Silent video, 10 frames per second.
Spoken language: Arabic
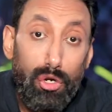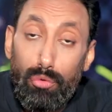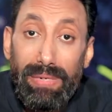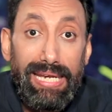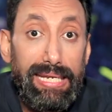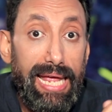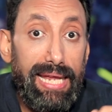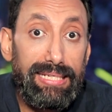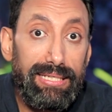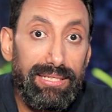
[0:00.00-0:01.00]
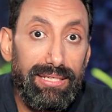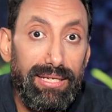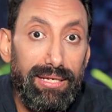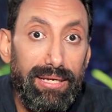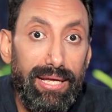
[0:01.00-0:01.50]
برضو مجنناني
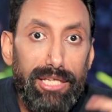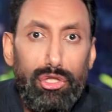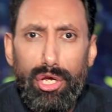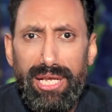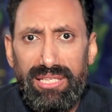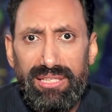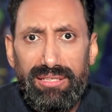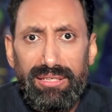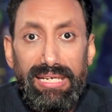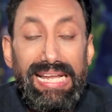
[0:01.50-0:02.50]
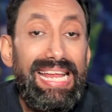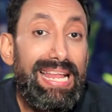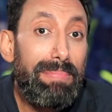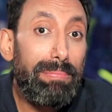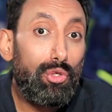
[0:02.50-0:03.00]
آه. التويلت ليه
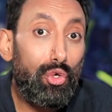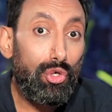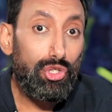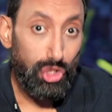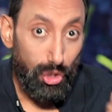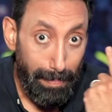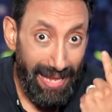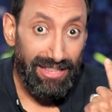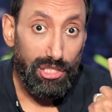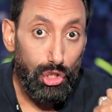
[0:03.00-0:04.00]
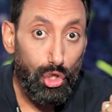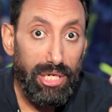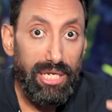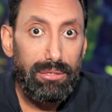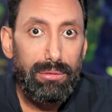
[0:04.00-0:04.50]
لما بتخش بنت
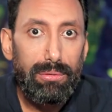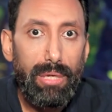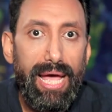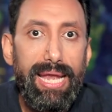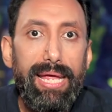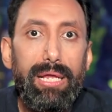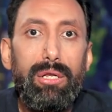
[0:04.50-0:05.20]
التويلت الاقي